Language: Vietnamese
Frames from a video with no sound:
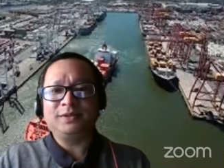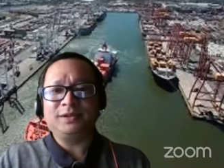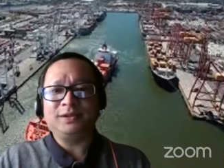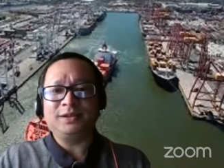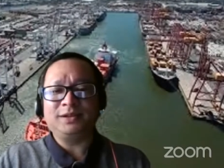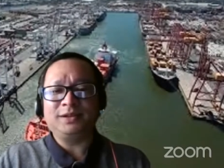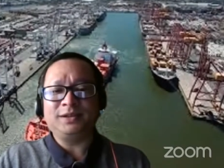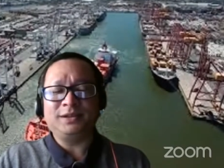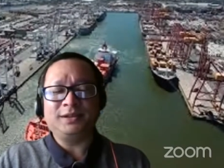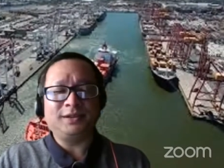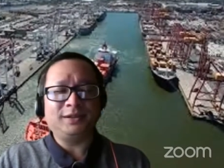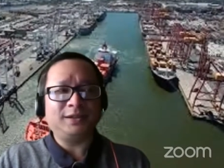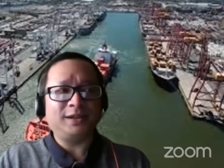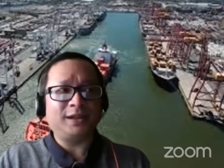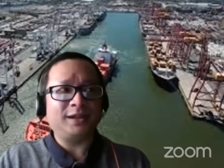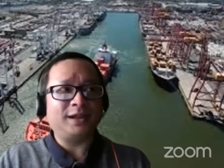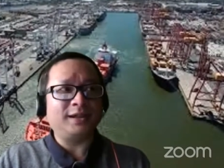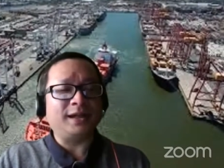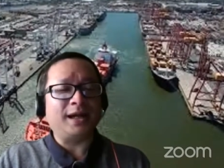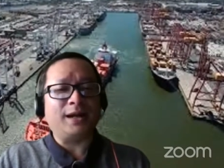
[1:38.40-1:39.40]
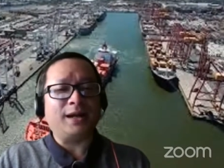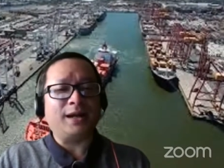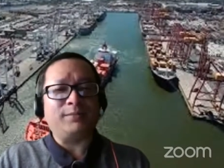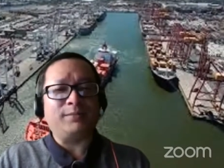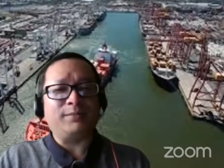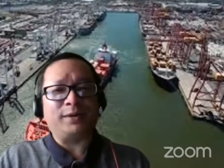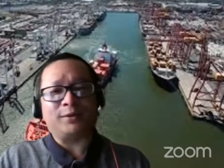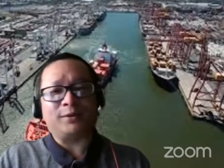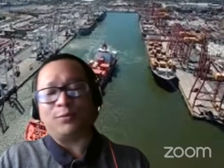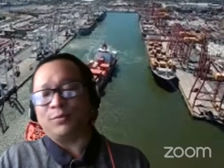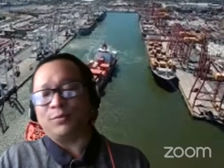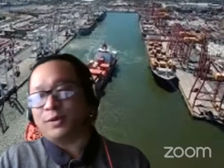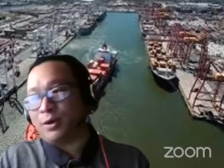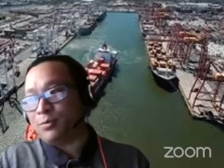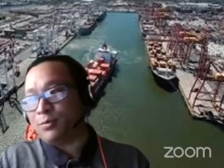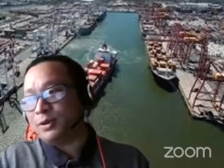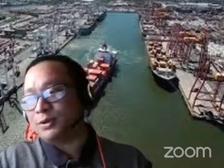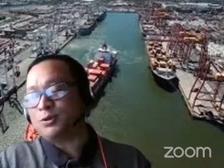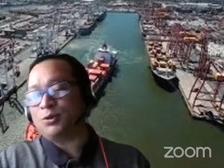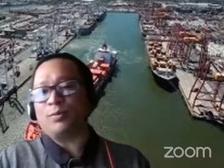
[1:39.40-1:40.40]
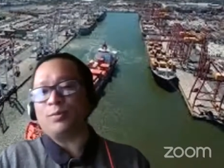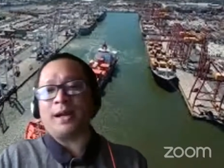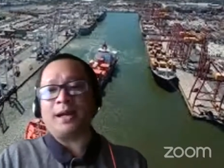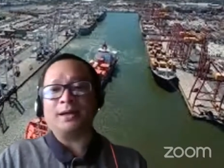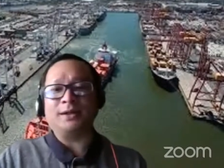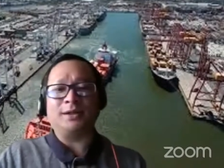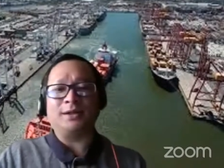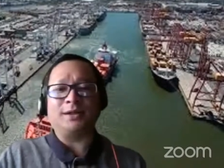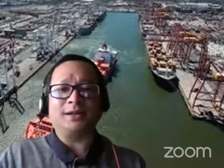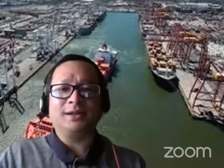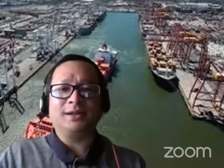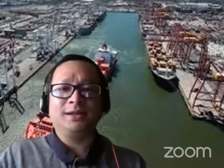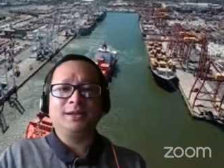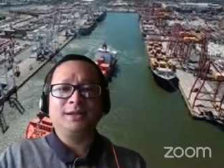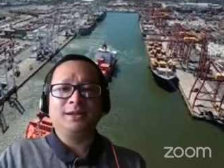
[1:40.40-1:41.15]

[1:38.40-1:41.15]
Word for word: chứ trên trên giá mà cũng không có xuất bản được